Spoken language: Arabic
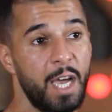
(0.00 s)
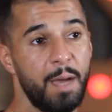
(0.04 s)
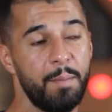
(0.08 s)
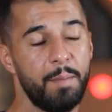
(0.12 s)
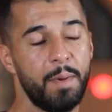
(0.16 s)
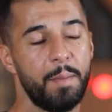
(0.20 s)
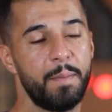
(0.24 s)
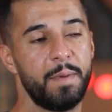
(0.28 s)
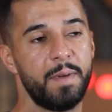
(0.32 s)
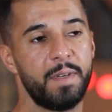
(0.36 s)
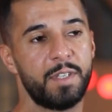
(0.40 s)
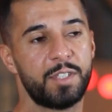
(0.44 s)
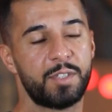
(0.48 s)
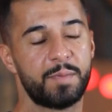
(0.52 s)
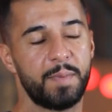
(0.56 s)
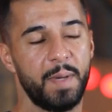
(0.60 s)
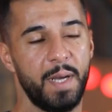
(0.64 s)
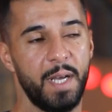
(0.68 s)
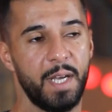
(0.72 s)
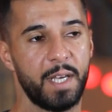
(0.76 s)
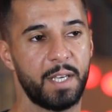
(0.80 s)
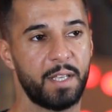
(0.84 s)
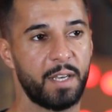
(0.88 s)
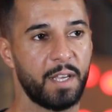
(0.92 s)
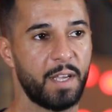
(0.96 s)
أما بالنسبة
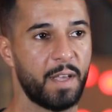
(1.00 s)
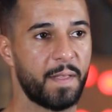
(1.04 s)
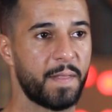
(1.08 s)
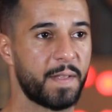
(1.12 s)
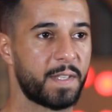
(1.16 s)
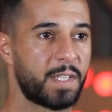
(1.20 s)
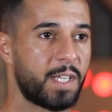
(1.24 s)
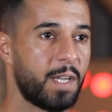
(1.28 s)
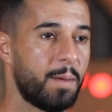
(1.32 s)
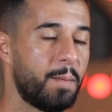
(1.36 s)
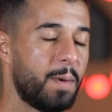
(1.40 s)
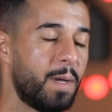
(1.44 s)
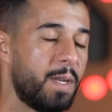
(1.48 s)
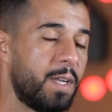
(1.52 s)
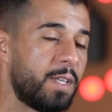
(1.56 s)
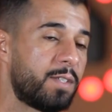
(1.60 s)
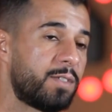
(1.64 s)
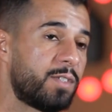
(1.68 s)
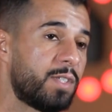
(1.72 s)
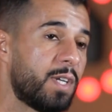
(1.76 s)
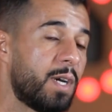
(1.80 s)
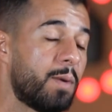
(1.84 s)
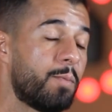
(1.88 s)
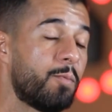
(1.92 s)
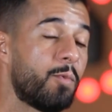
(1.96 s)
حق رياضة كمال
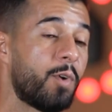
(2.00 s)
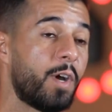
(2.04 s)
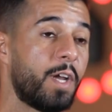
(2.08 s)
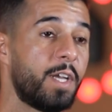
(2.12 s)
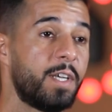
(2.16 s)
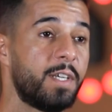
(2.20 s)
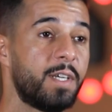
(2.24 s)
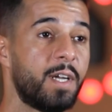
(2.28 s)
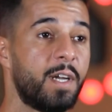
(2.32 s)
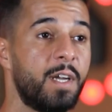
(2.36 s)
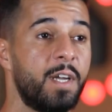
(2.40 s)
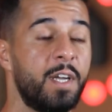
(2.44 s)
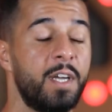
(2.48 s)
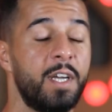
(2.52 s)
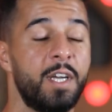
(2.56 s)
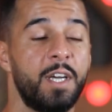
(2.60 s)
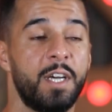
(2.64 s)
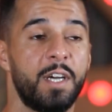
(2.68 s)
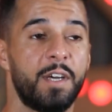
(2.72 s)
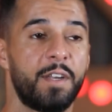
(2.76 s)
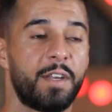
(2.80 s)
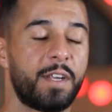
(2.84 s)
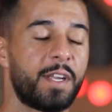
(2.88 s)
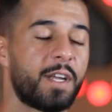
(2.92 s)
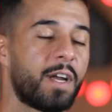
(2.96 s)
الأجسام وهي
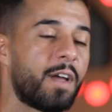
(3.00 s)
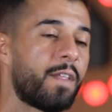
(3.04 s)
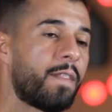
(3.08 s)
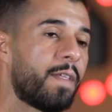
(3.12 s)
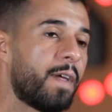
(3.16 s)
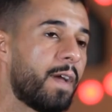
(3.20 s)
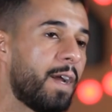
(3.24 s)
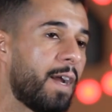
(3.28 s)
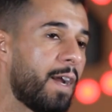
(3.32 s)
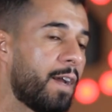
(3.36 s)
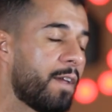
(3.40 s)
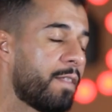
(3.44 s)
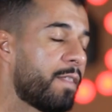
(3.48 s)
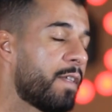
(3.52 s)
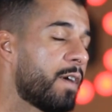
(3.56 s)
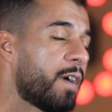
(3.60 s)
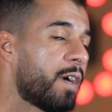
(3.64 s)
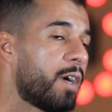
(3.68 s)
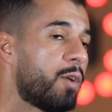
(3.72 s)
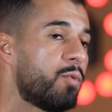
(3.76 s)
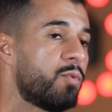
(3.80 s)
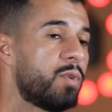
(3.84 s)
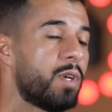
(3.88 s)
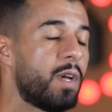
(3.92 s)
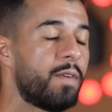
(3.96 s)
رياضة
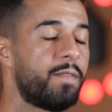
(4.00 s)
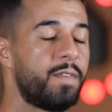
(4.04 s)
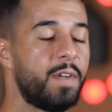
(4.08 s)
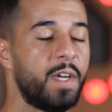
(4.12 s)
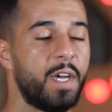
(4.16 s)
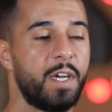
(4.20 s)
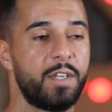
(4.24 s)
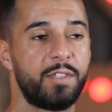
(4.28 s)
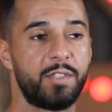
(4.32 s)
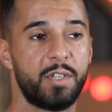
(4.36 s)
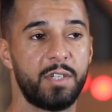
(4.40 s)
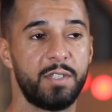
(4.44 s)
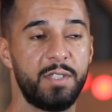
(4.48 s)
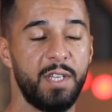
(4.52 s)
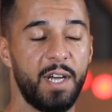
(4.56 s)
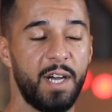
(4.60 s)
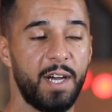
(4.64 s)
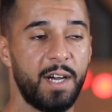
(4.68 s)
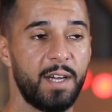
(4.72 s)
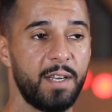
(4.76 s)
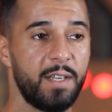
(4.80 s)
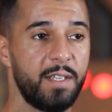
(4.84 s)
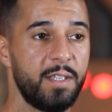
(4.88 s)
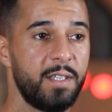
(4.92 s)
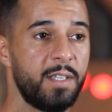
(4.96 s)
أيضا قوية فيها جهد
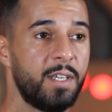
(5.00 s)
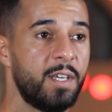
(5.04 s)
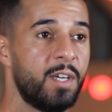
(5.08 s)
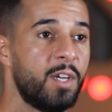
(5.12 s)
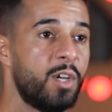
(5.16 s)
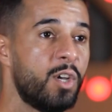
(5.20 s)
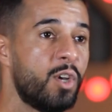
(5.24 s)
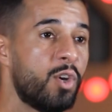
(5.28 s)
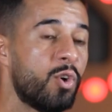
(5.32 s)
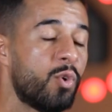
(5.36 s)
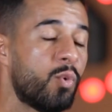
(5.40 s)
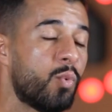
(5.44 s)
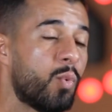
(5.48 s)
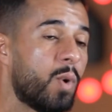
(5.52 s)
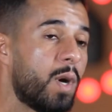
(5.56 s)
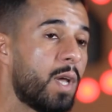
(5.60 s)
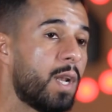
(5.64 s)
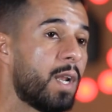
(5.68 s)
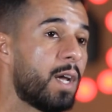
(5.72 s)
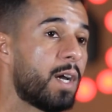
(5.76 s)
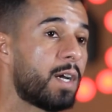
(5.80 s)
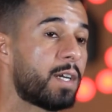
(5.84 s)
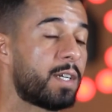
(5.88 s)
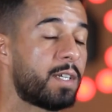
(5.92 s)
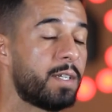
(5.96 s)
عالي
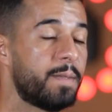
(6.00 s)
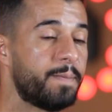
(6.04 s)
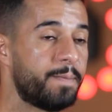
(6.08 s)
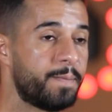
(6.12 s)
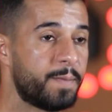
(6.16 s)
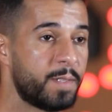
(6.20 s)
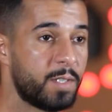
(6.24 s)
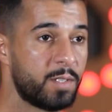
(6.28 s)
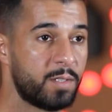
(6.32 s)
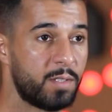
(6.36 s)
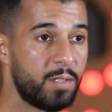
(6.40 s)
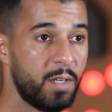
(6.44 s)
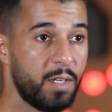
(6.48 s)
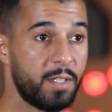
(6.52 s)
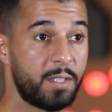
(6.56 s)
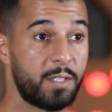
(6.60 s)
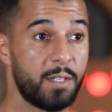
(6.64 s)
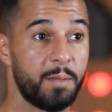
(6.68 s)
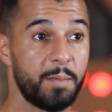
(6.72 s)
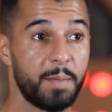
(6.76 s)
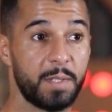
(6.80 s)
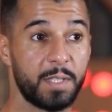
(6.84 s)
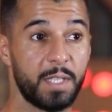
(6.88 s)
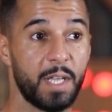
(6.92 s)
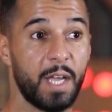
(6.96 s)
ولكن
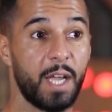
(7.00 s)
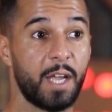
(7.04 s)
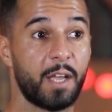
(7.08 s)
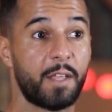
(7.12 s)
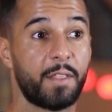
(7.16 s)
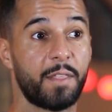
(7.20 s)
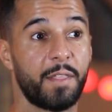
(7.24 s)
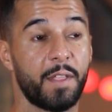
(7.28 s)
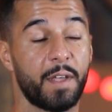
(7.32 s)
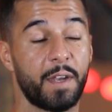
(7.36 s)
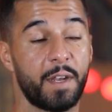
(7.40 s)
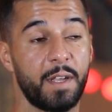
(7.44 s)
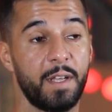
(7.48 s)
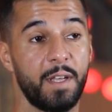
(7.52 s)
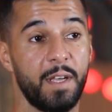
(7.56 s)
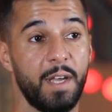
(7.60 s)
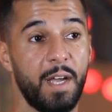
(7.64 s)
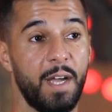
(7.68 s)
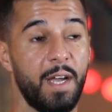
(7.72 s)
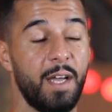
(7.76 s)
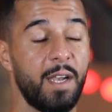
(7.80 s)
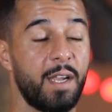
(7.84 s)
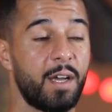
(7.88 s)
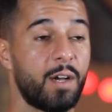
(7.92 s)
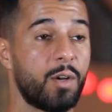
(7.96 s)
تعتمد أكثر
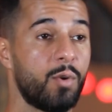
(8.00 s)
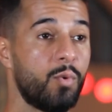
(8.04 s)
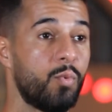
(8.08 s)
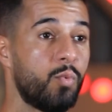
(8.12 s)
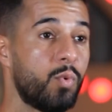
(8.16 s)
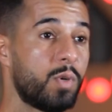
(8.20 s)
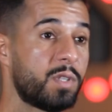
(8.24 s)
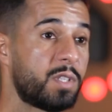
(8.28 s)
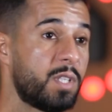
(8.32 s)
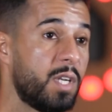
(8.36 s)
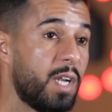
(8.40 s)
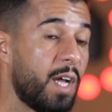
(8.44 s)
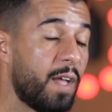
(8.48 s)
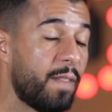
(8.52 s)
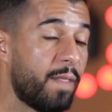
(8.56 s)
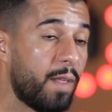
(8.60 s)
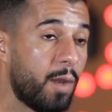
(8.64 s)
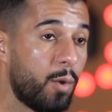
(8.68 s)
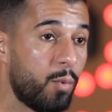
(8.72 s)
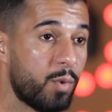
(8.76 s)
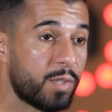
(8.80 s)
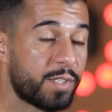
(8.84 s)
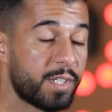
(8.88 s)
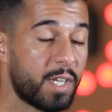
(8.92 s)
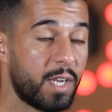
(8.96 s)
على قوة
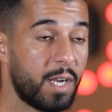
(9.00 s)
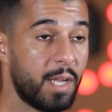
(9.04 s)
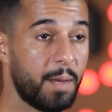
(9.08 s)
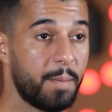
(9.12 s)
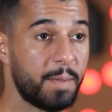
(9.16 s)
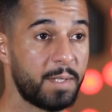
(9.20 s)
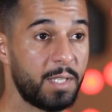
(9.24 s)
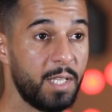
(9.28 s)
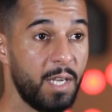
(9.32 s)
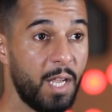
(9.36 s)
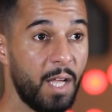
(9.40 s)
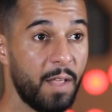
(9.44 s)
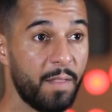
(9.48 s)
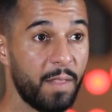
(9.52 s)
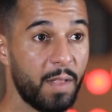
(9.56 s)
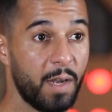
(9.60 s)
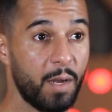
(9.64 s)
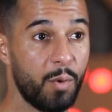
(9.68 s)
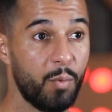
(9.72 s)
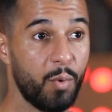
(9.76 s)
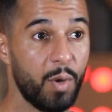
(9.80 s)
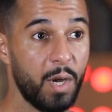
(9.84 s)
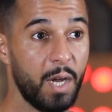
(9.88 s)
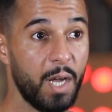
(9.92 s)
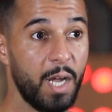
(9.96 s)
العضلة وصلابة العضلة
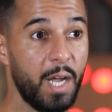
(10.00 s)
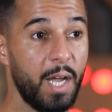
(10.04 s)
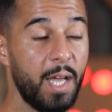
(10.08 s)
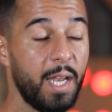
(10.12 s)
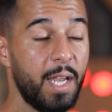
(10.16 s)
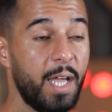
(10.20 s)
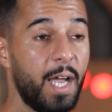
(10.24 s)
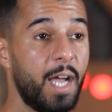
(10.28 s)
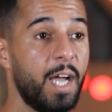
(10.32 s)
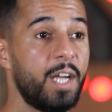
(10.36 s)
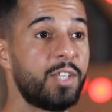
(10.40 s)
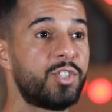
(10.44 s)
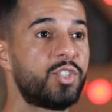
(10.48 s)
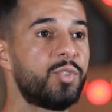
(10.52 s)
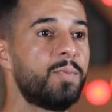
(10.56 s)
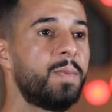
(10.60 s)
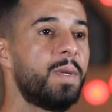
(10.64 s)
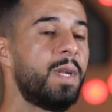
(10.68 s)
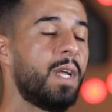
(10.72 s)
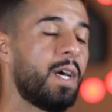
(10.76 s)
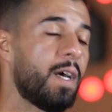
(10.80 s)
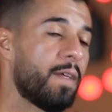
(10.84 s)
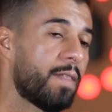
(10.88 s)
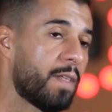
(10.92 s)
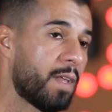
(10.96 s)
وعلى حجم
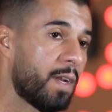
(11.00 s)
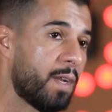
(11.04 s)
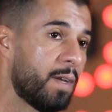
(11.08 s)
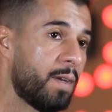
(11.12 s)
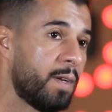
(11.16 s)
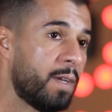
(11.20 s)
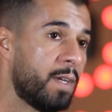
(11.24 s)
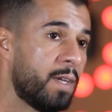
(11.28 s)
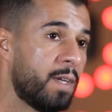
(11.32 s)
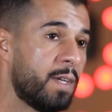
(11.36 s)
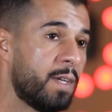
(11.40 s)
العضلة